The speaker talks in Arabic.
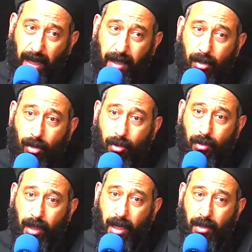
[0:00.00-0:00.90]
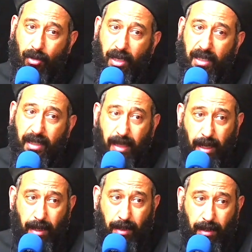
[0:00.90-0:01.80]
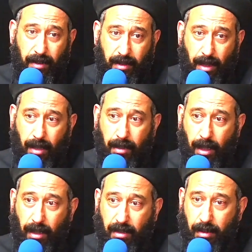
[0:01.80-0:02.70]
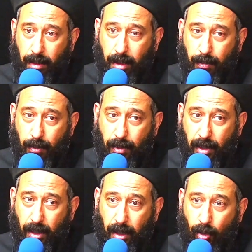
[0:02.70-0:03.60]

هو في حالة قوة لأنه رئيس كهنة صعد على الصليب